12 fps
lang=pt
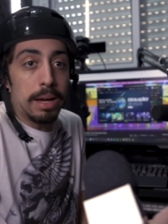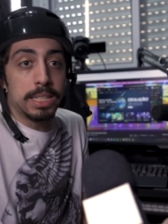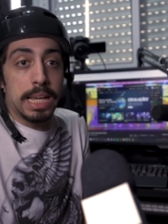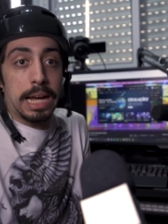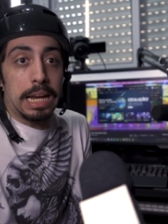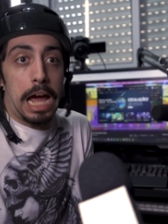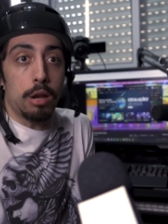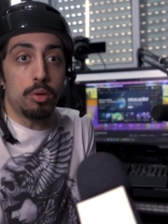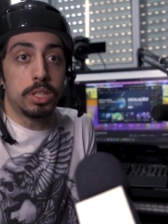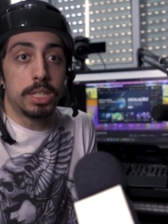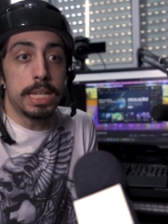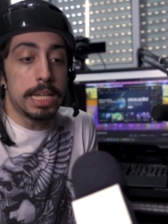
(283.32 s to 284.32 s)
mas é claro
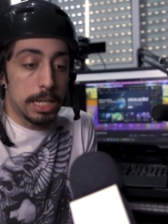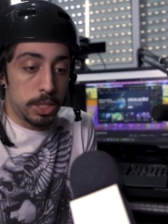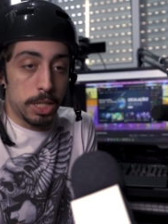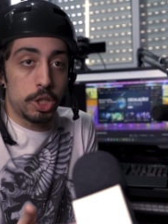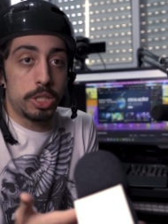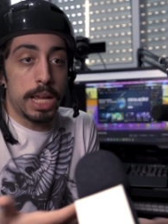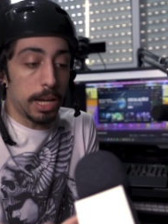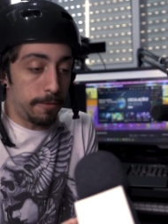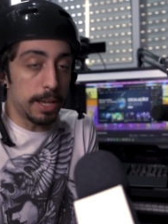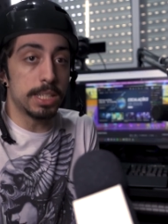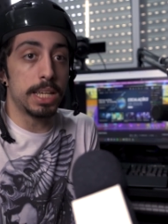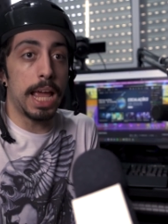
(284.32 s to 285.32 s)
que sim, a gente tem que
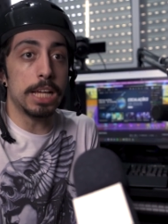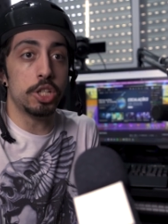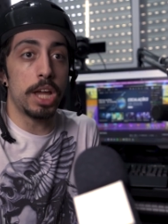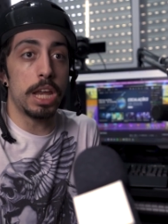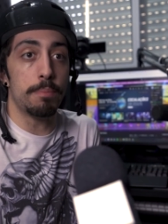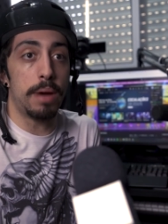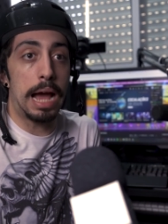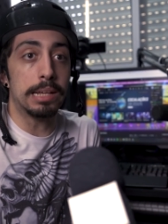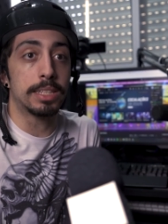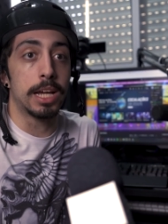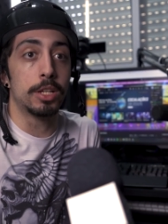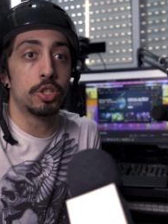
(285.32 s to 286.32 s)
fazer a higiene
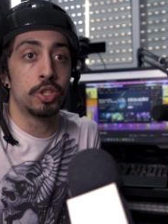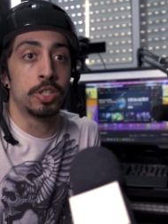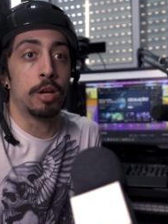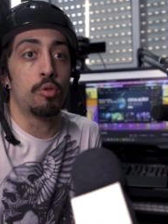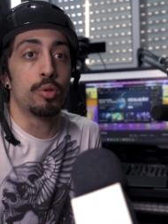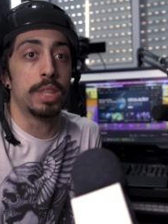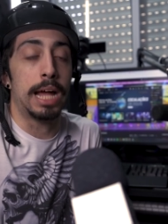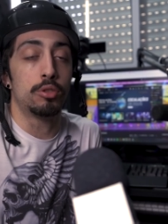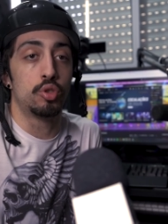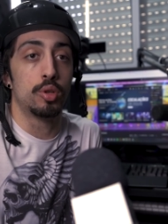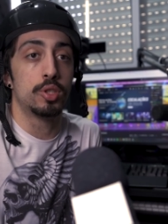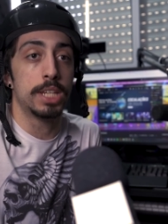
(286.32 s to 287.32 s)
básica antes de ter
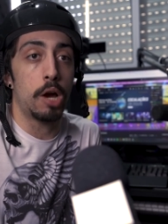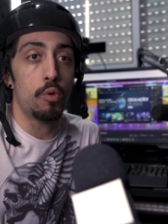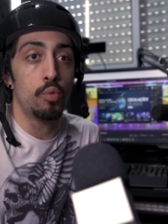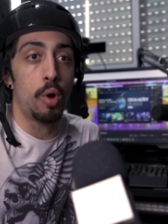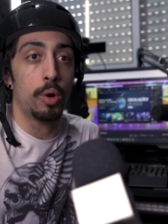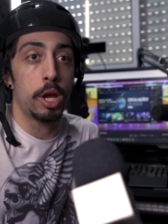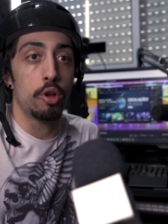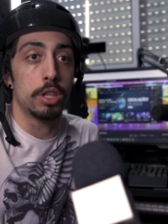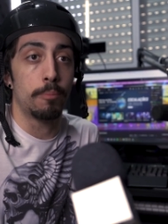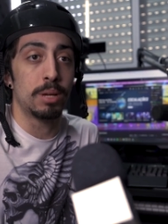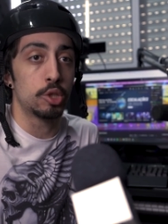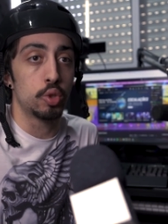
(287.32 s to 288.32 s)
contato social com qualquer
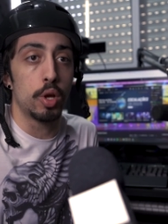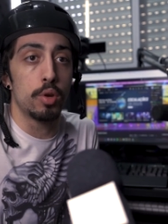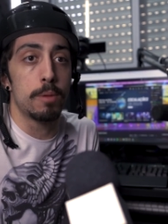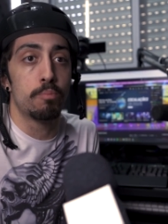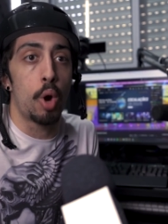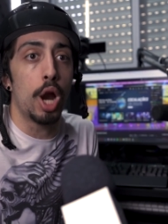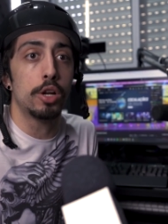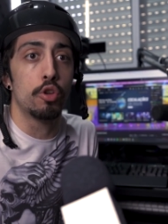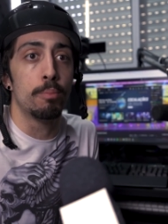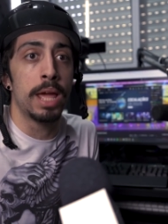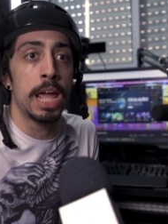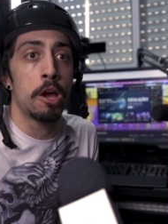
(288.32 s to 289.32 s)
outra pessoa, não importa
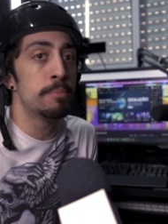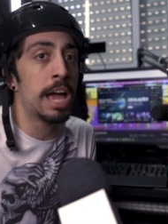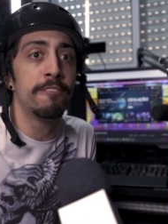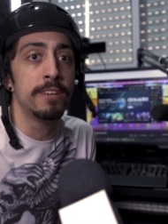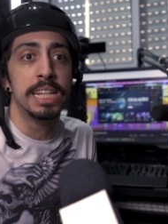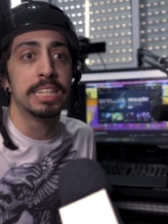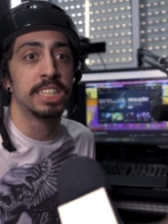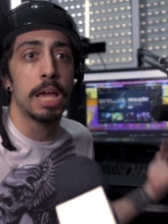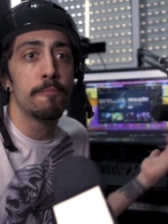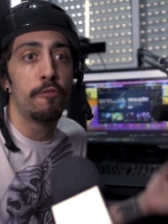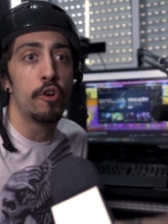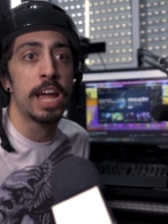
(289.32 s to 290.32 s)
o meio. A minha vida
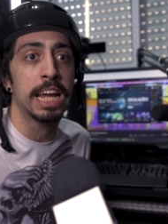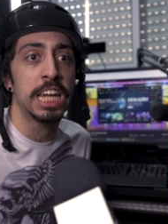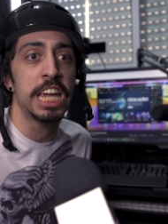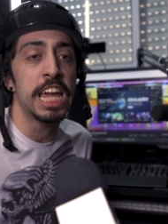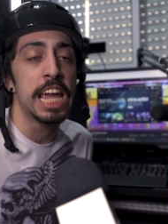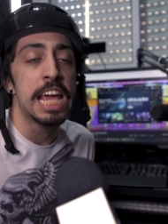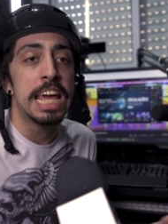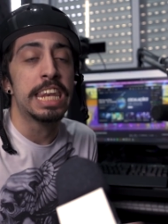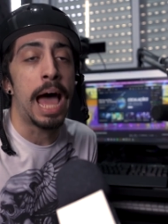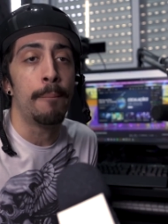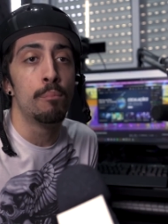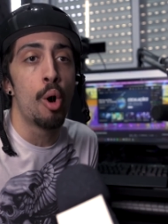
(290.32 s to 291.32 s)
sempre foi aqui,
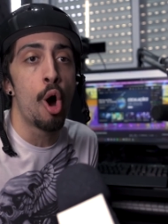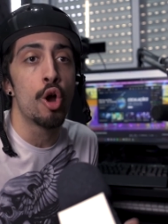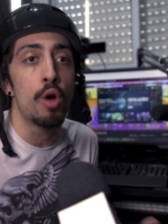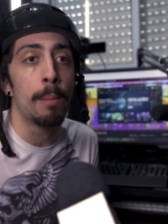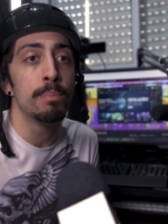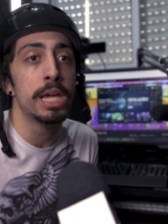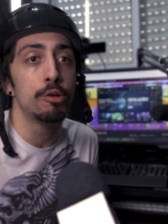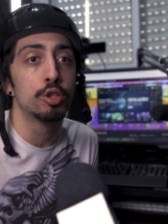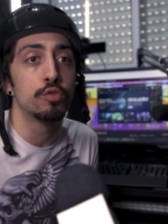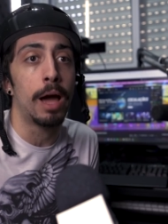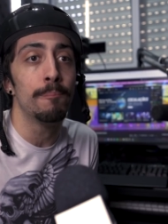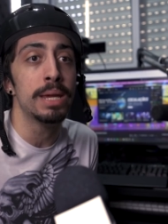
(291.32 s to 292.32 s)
namoro,
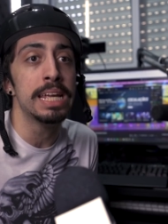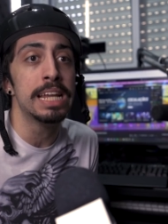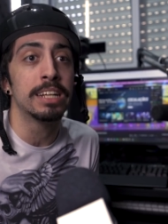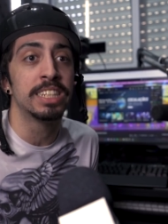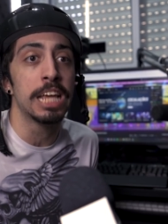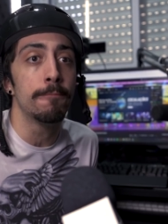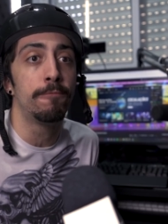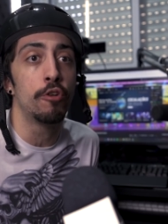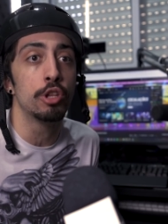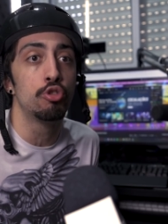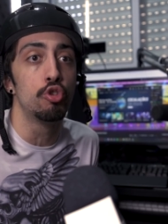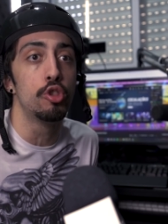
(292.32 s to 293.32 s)
amigos, família, sempre
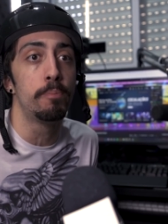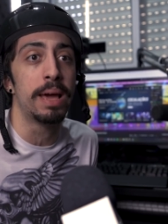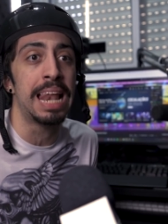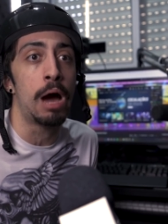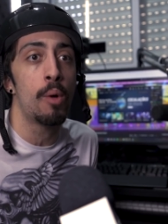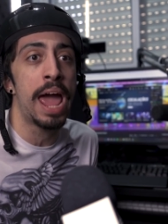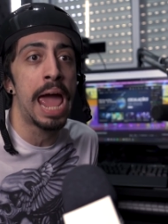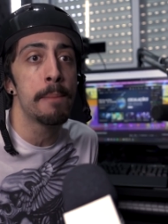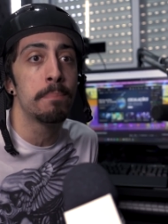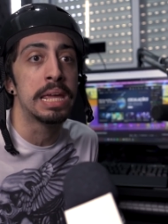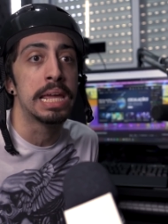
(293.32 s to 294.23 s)
foi tudo pela web.